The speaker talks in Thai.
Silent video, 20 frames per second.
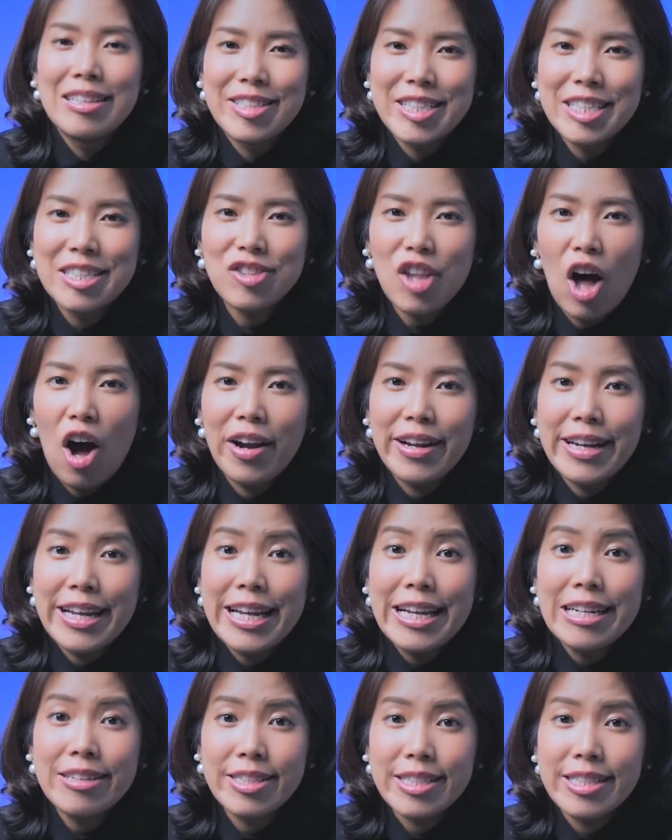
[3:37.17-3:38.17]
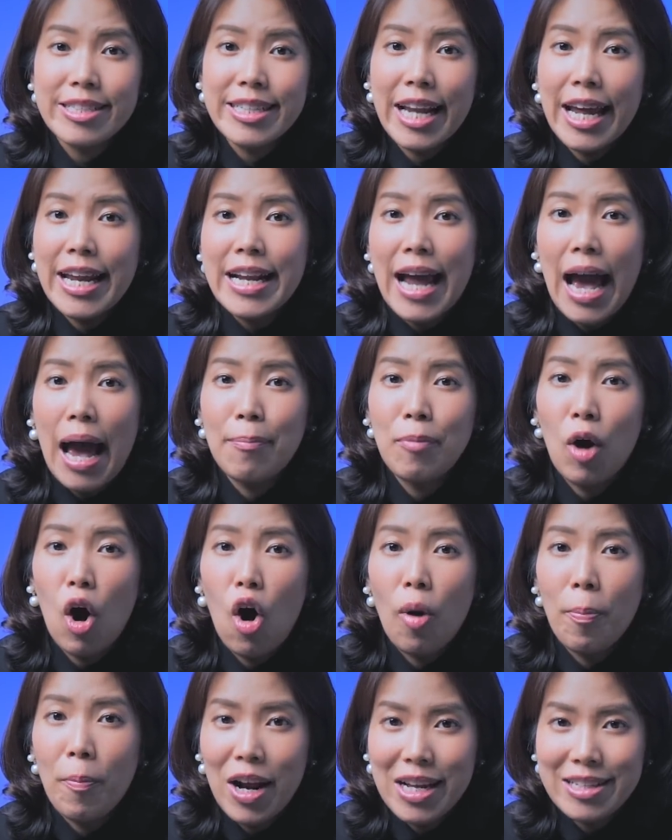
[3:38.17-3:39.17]
ซึ่งตอนนี้ถือในนามข
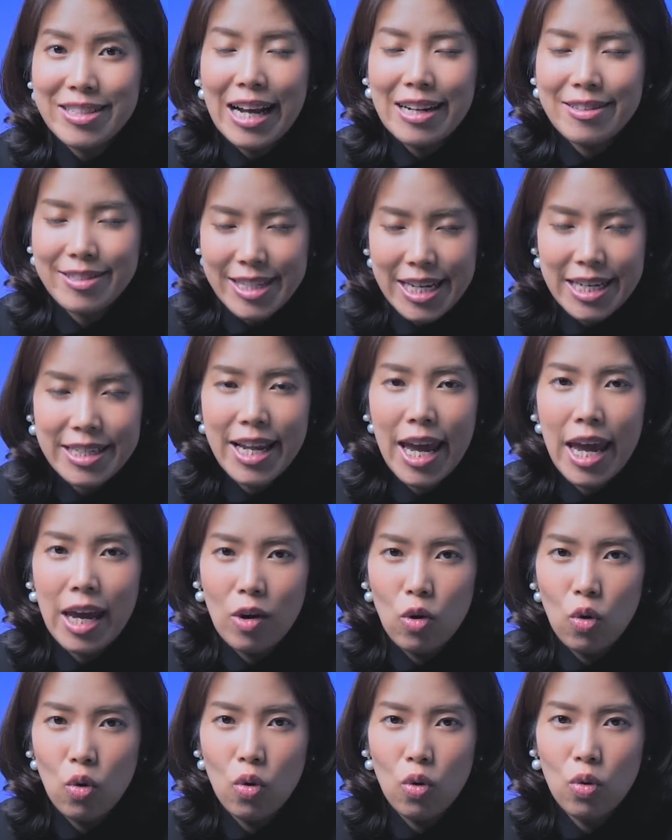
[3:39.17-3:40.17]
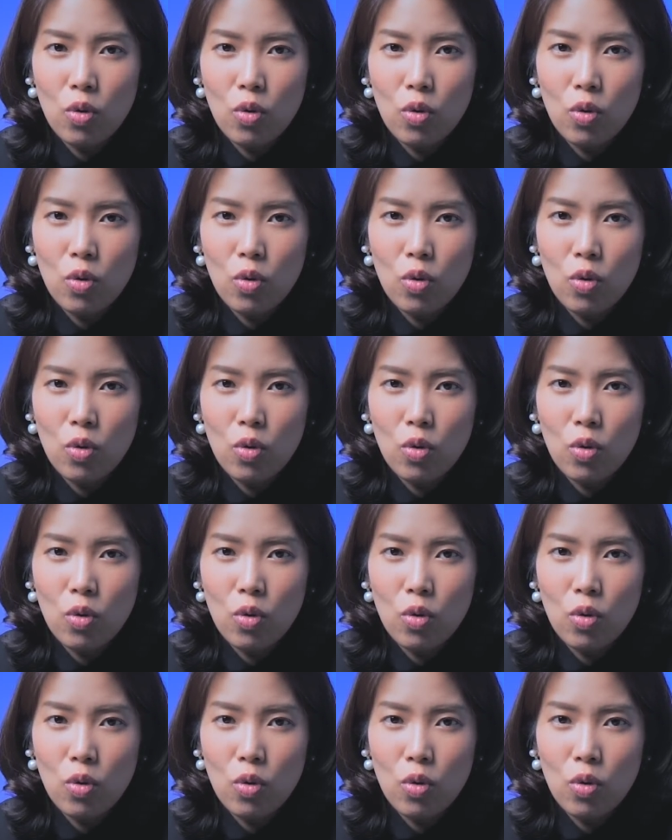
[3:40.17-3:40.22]
องบริษัทซิงเทล